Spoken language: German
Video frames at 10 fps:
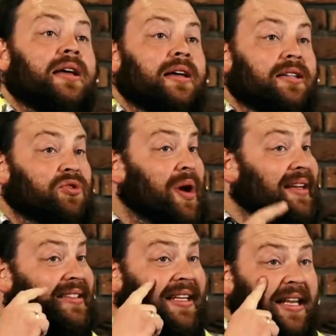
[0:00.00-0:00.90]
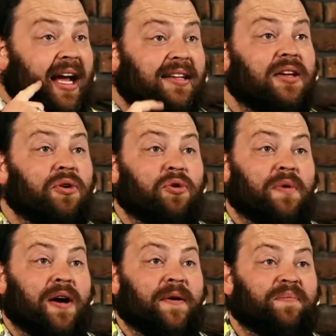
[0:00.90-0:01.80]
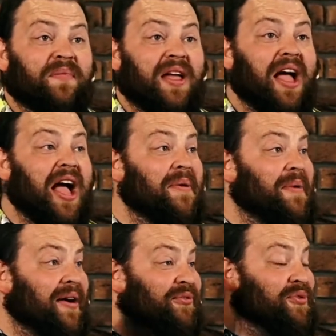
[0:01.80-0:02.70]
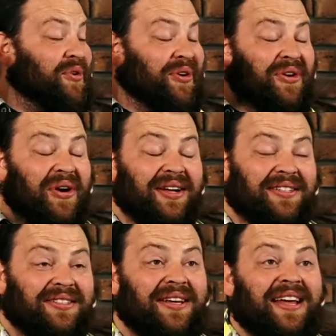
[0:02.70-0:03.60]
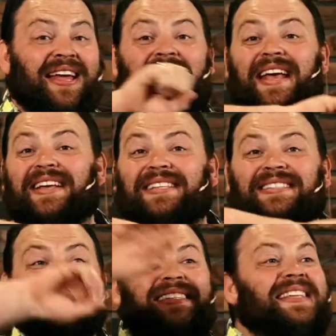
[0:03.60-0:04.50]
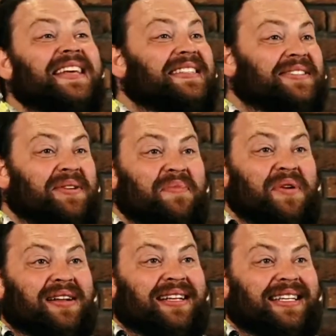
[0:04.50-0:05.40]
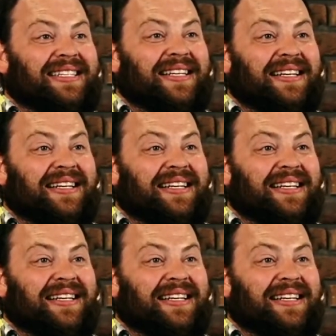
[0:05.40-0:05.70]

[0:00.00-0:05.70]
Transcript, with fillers: du hast gelacht darüber. Aber für Gott ist nichts unmöglich.